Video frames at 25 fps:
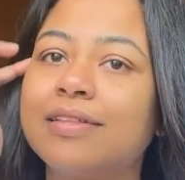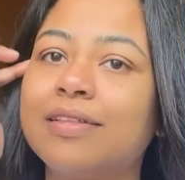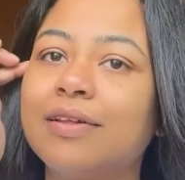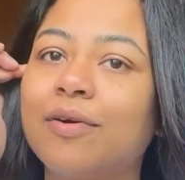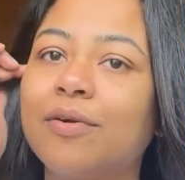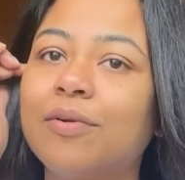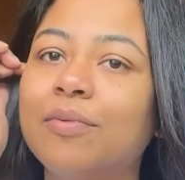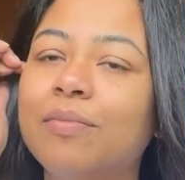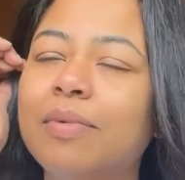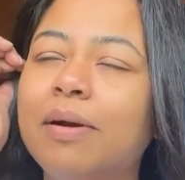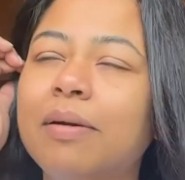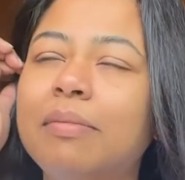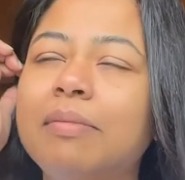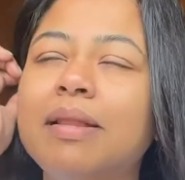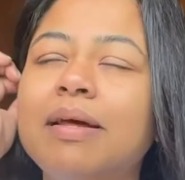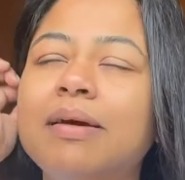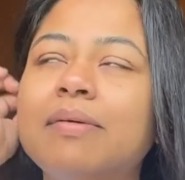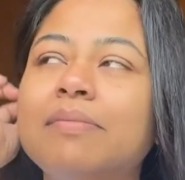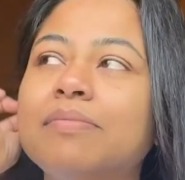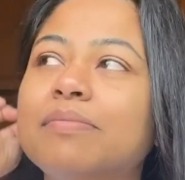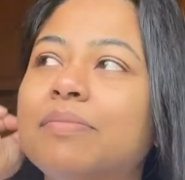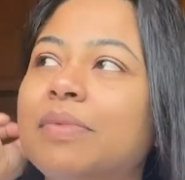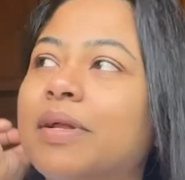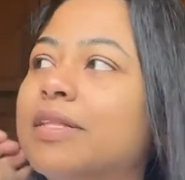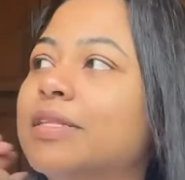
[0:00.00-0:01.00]
তখন
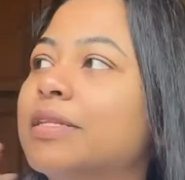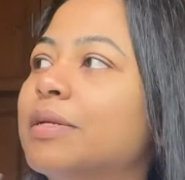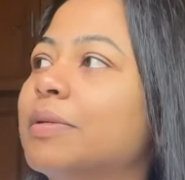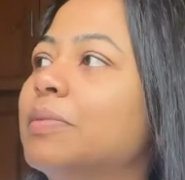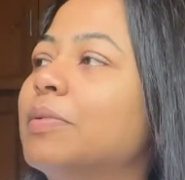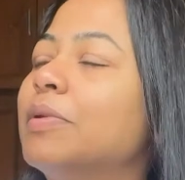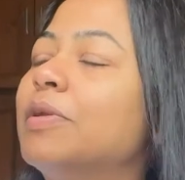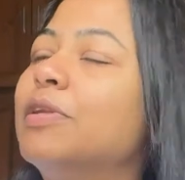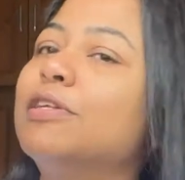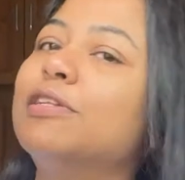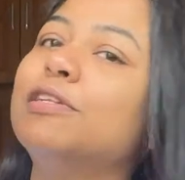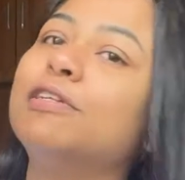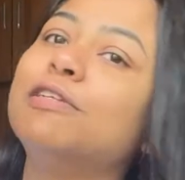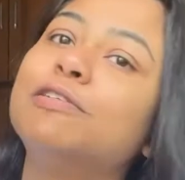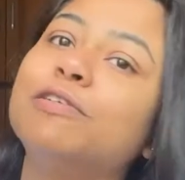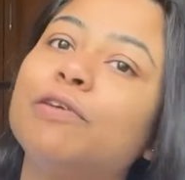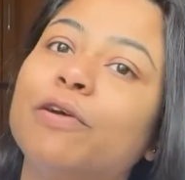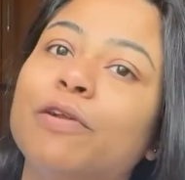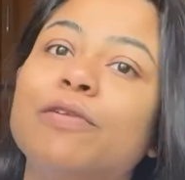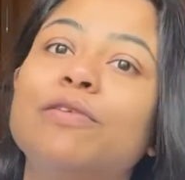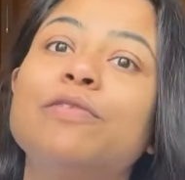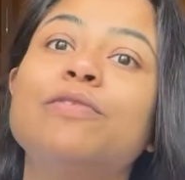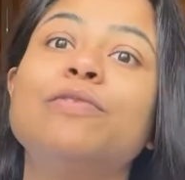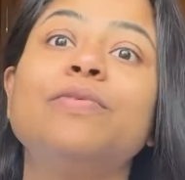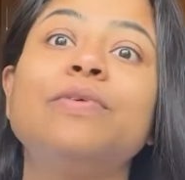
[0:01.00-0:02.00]
ভাবলাম বান্দির বললো যে
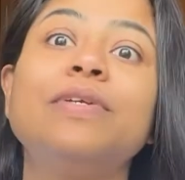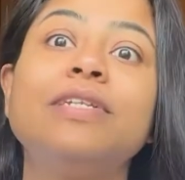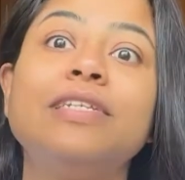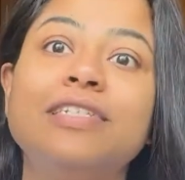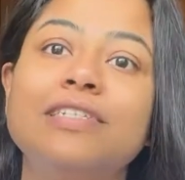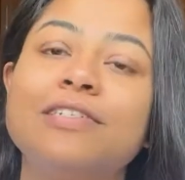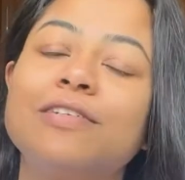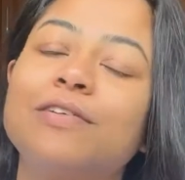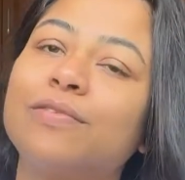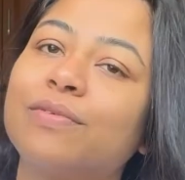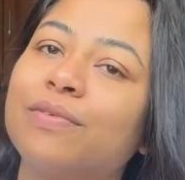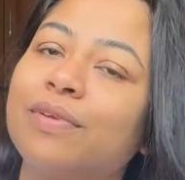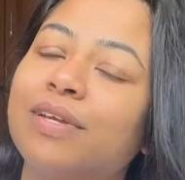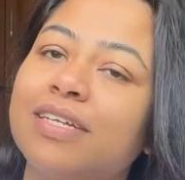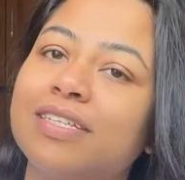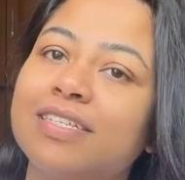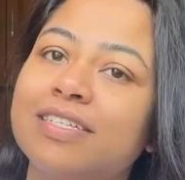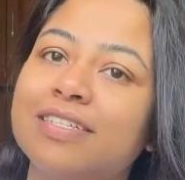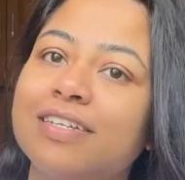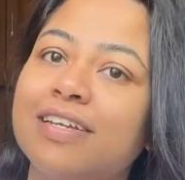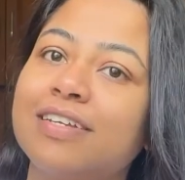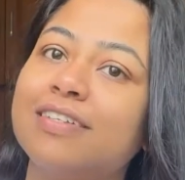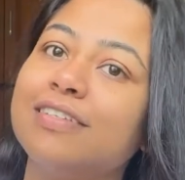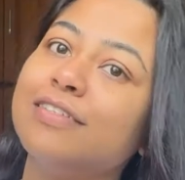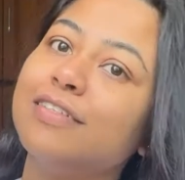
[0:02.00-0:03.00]
চলো টুইটি যখন
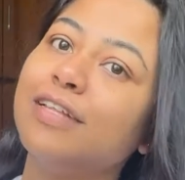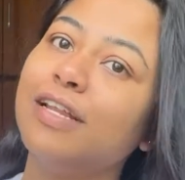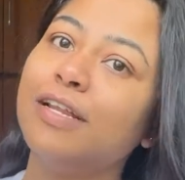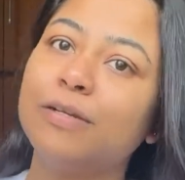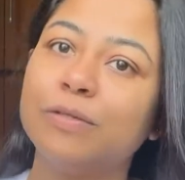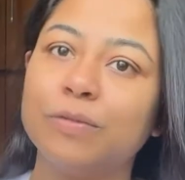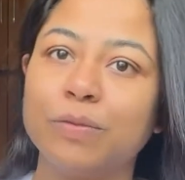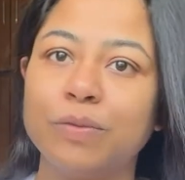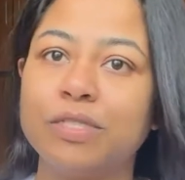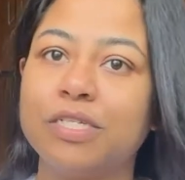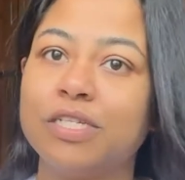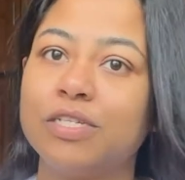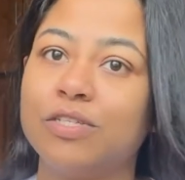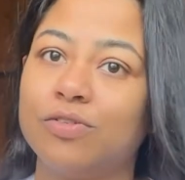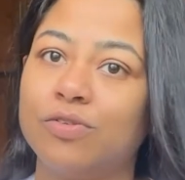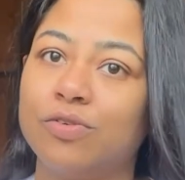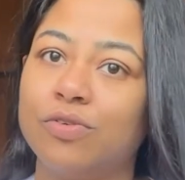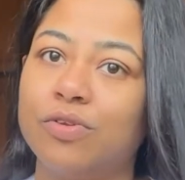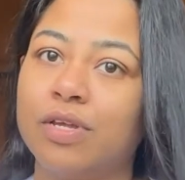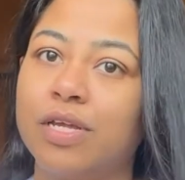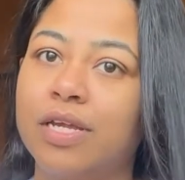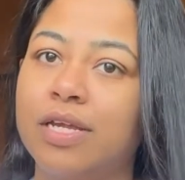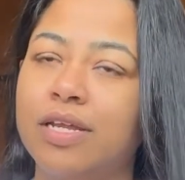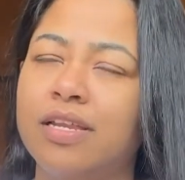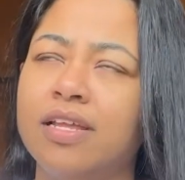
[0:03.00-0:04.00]
খেতে চাইছি তাহলে টুইটির
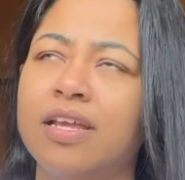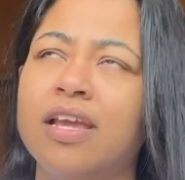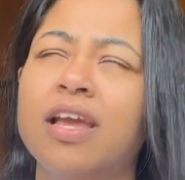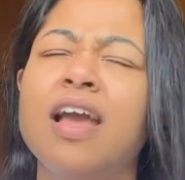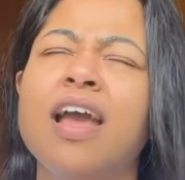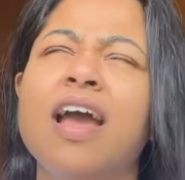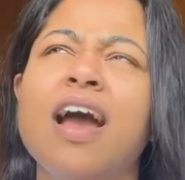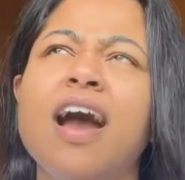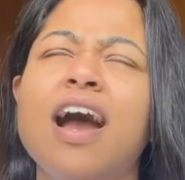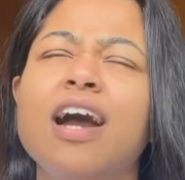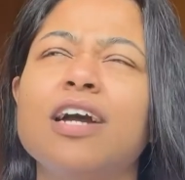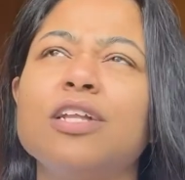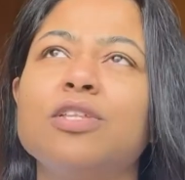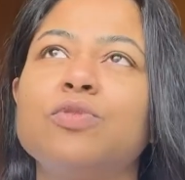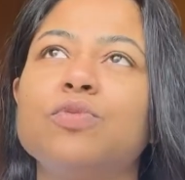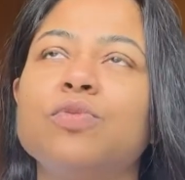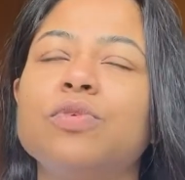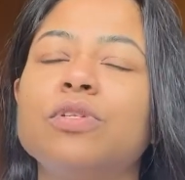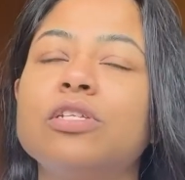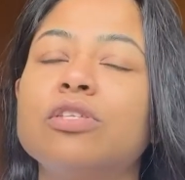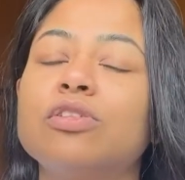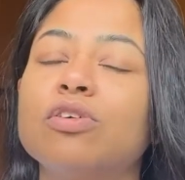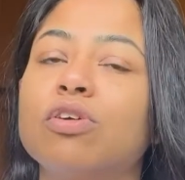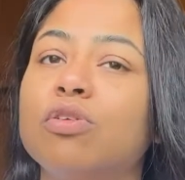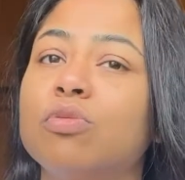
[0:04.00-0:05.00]
জন্যই কিনি আর
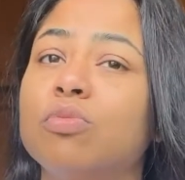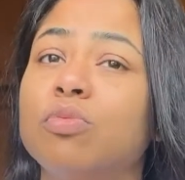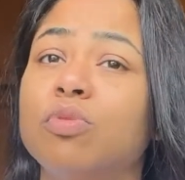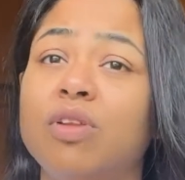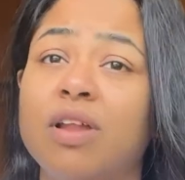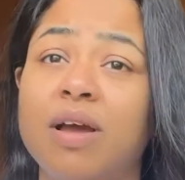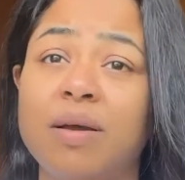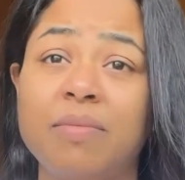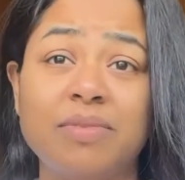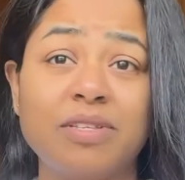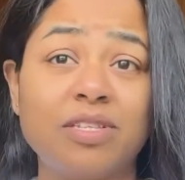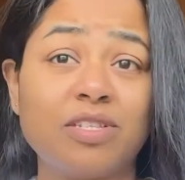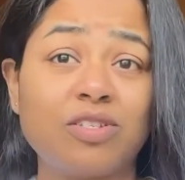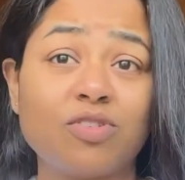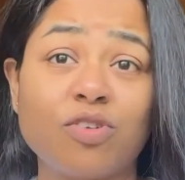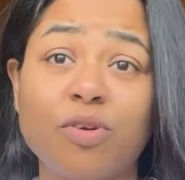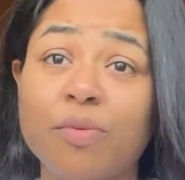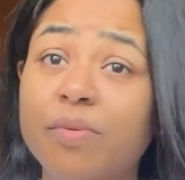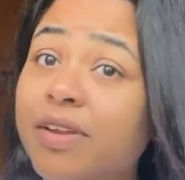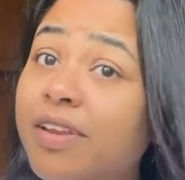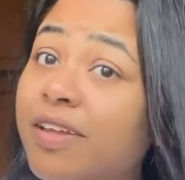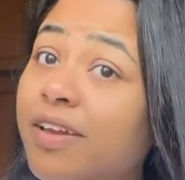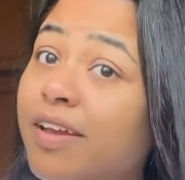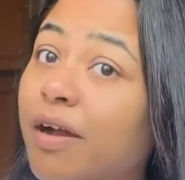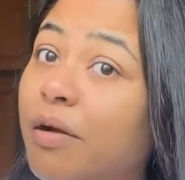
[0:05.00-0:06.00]
টুইটি তখন বললো আমি
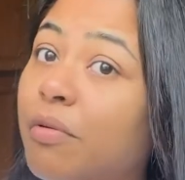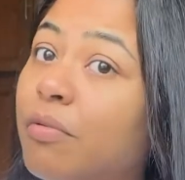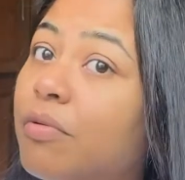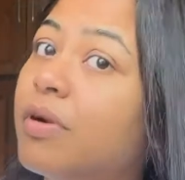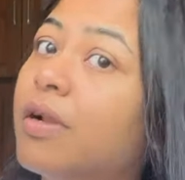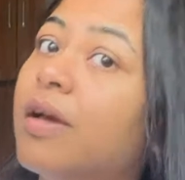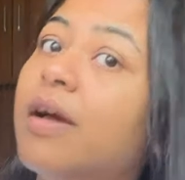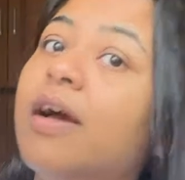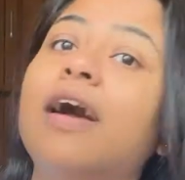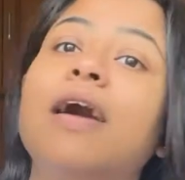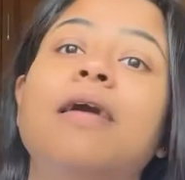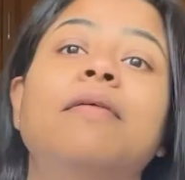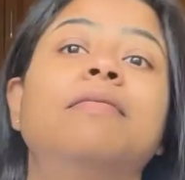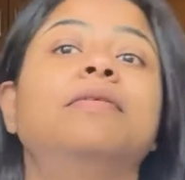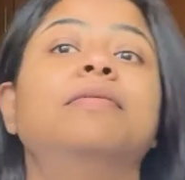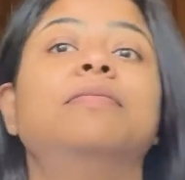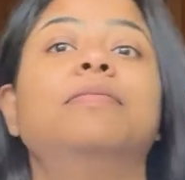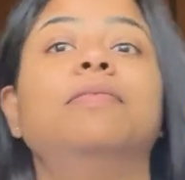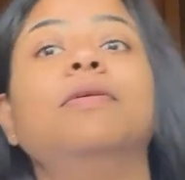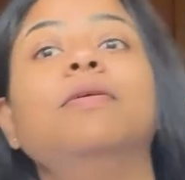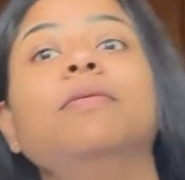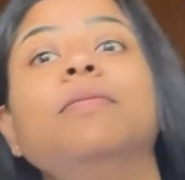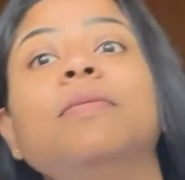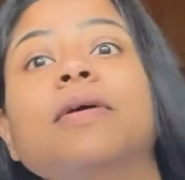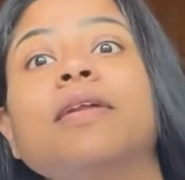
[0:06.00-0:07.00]
স্ট্রবেরি খাবো না আমি
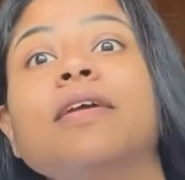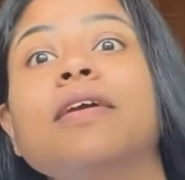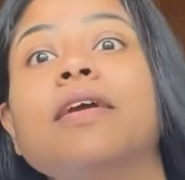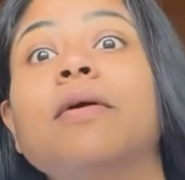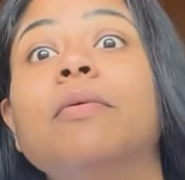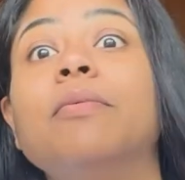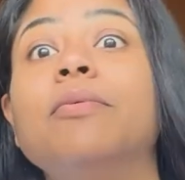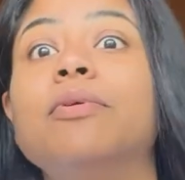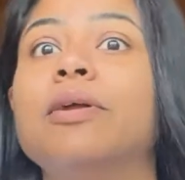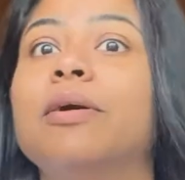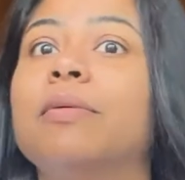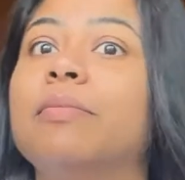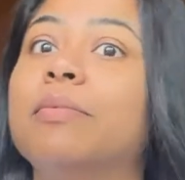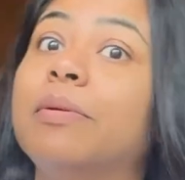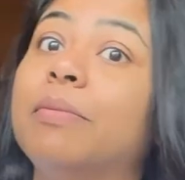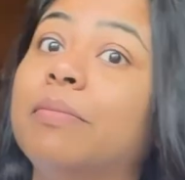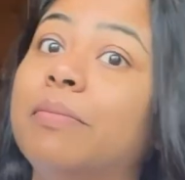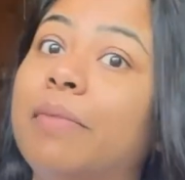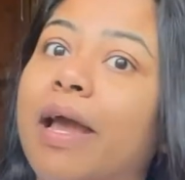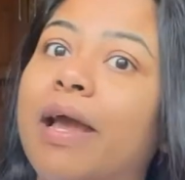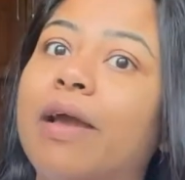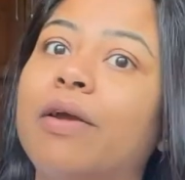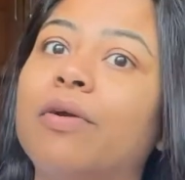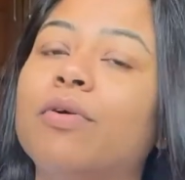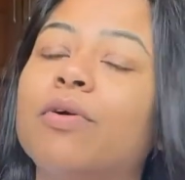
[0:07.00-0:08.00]
ব্লুবেরি খাবো না আমি
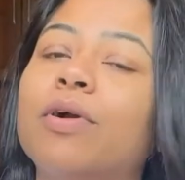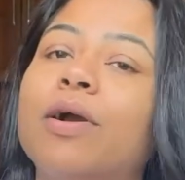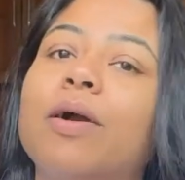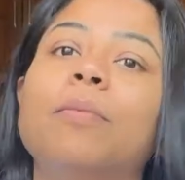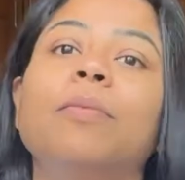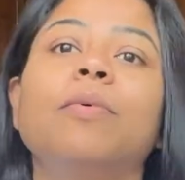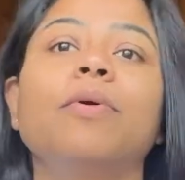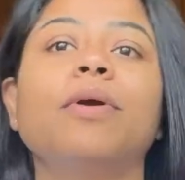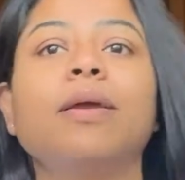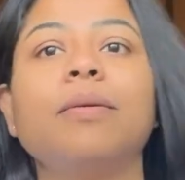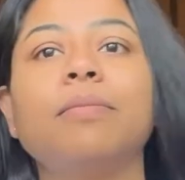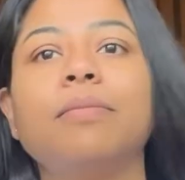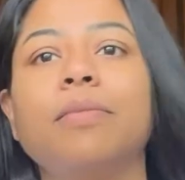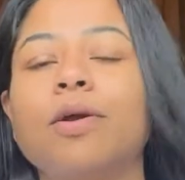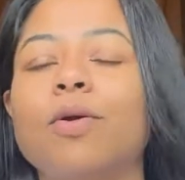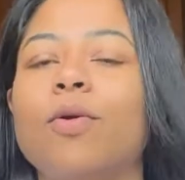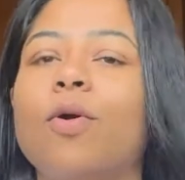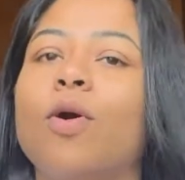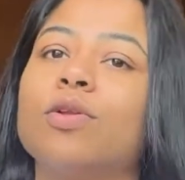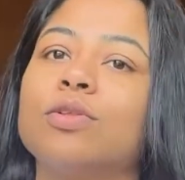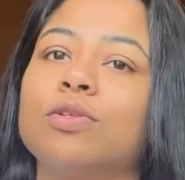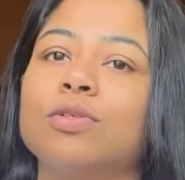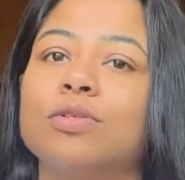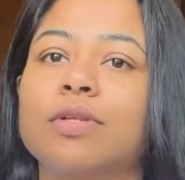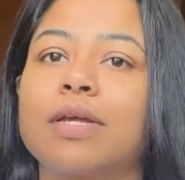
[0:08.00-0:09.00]
ম্যাঙ্গো খাবো কিংবা
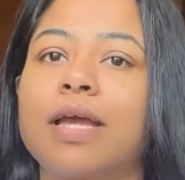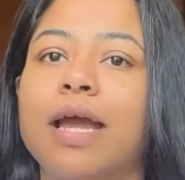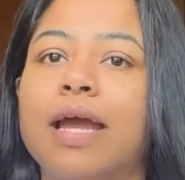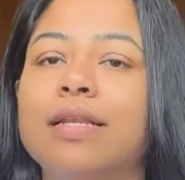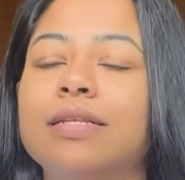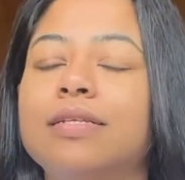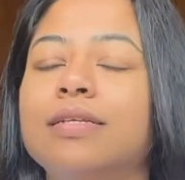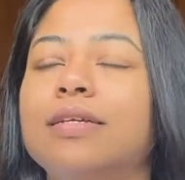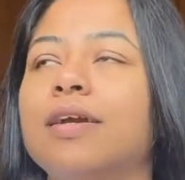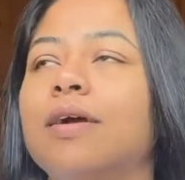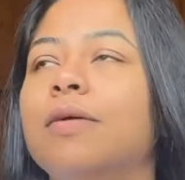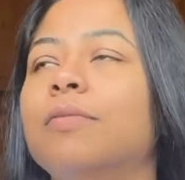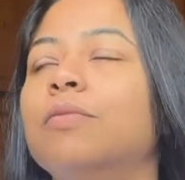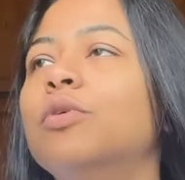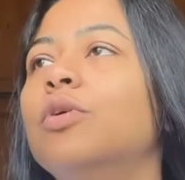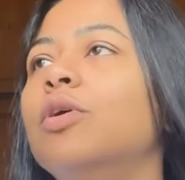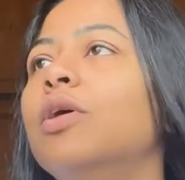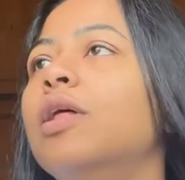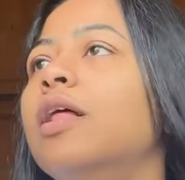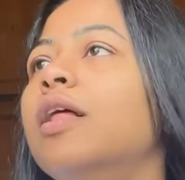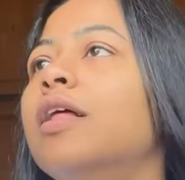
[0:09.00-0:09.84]
কটন ক্যান্ডি খাবো